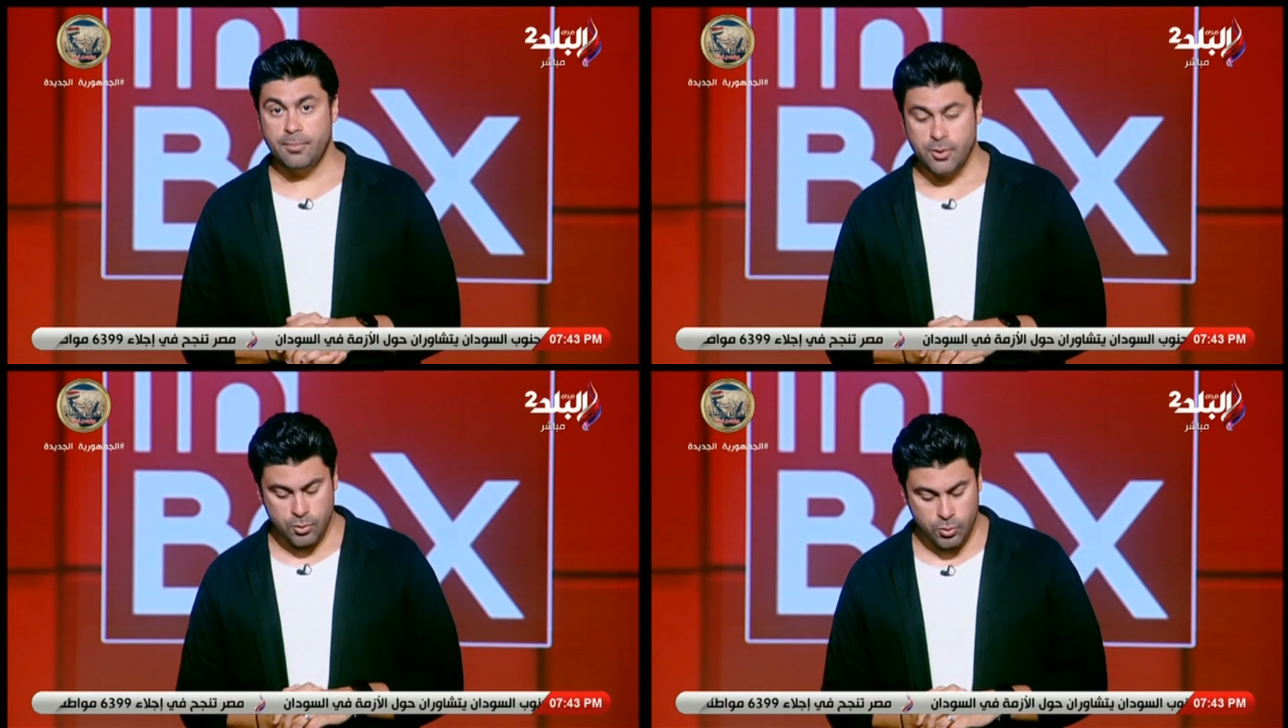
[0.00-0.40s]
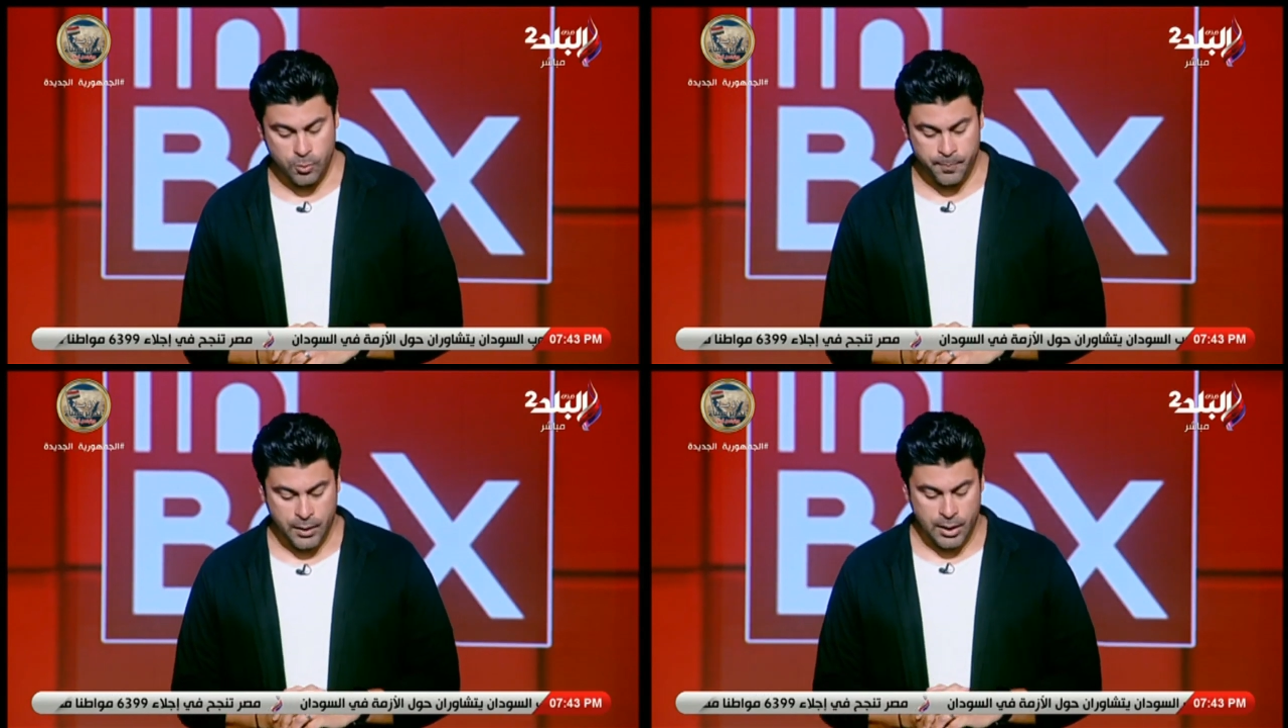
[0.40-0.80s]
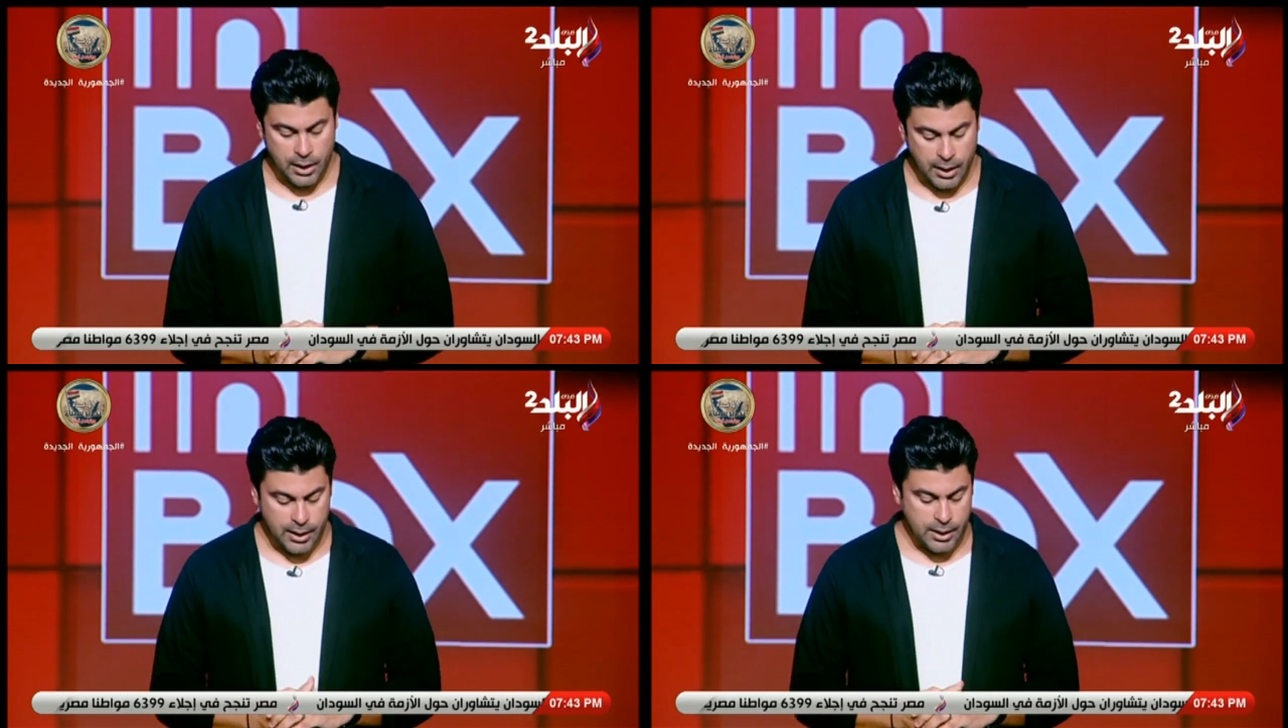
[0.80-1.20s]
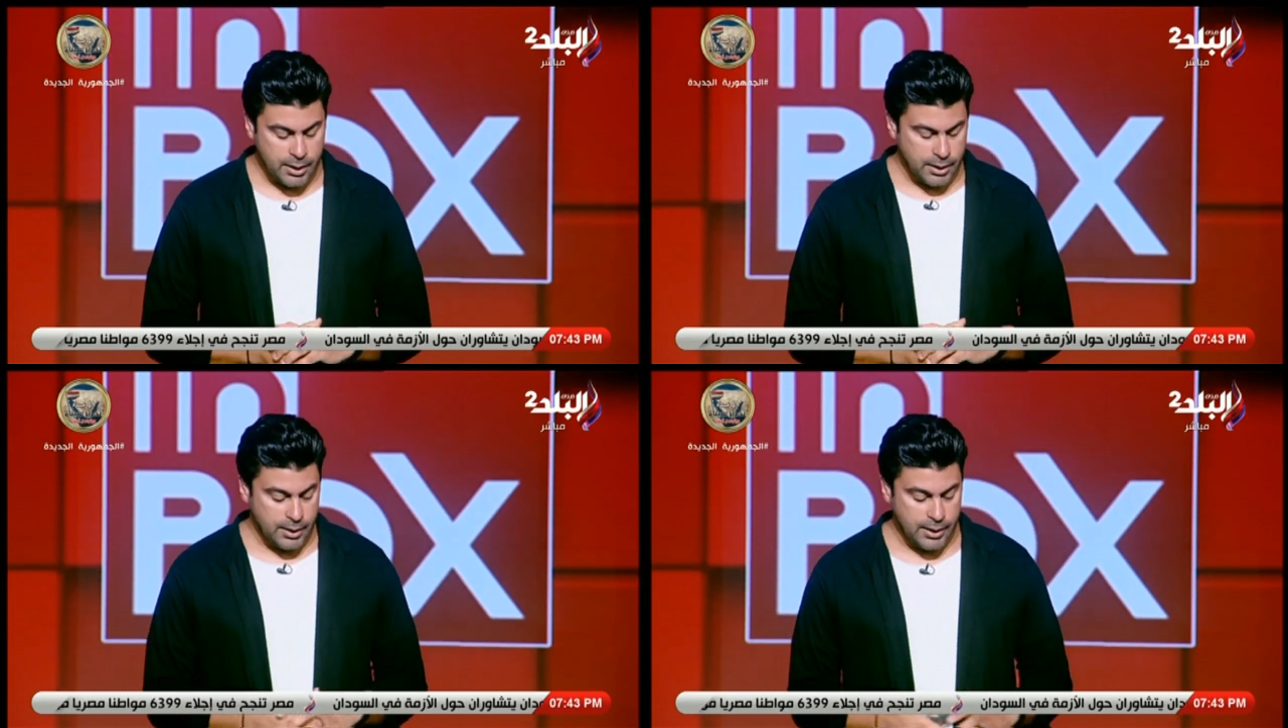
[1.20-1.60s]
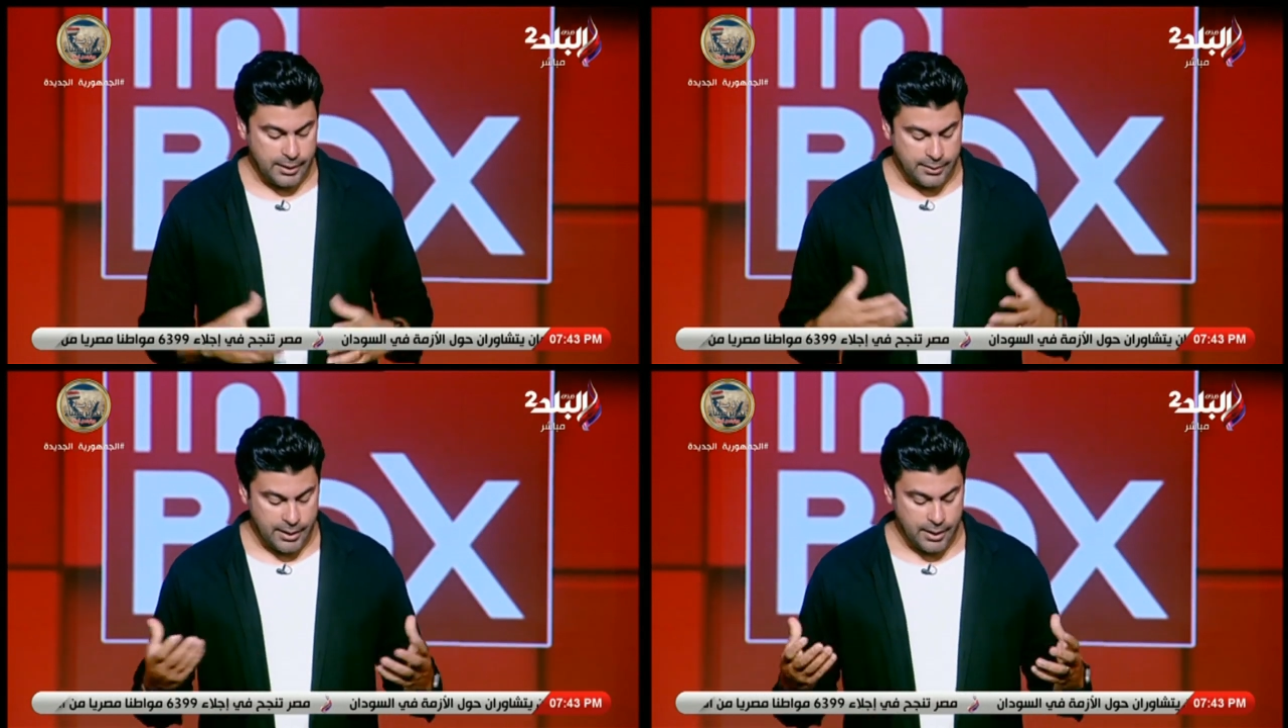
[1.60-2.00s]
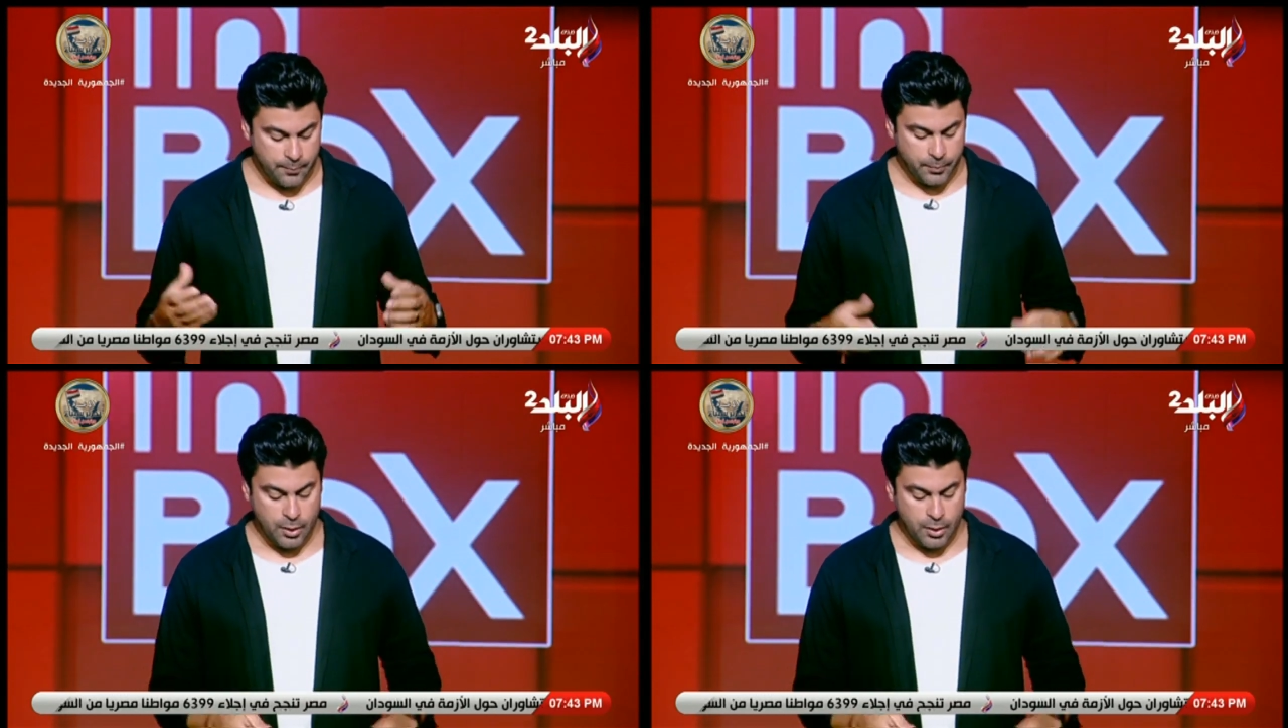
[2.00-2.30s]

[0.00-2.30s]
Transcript: باروندو على اللي اداه